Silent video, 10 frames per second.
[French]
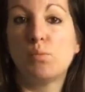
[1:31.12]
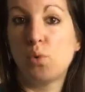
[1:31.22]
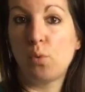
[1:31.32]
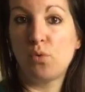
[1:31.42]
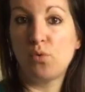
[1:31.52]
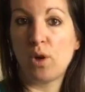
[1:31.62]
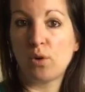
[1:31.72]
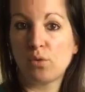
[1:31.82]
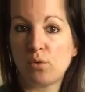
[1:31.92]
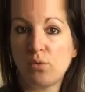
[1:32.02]
pour pouvoir
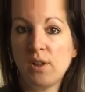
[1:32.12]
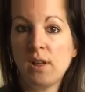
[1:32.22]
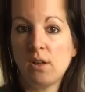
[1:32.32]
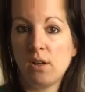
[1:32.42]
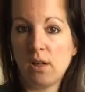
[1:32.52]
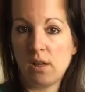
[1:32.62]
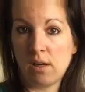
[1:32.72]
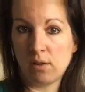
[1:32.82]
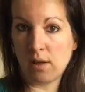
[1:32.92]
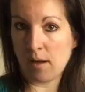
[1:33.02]
retrouver
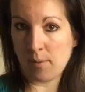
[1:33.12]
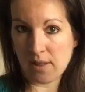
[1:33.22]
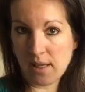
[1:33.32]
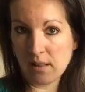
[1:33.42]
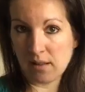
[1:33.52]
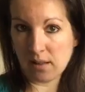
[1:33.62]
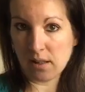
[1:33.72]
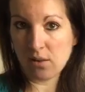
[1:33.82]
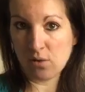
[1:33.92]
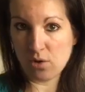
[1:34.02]
la manière
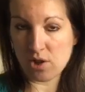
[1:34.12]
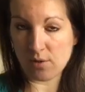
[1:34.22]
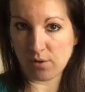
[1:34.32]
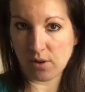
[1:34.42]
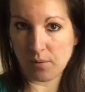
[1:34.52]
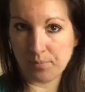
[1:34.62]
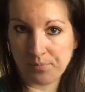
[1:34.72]
d'écrire ce chiffre.